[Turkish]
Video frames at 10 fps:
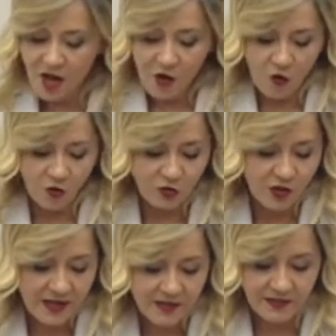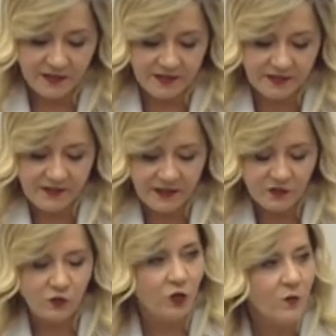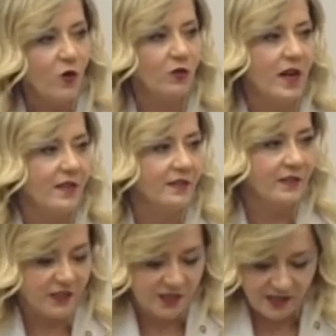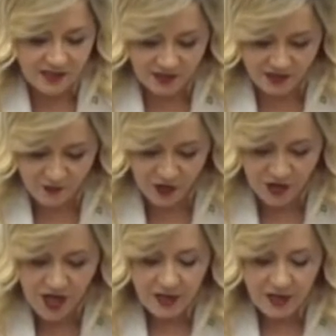onlarca yıldır devletin tüm organlarının içine sızmış,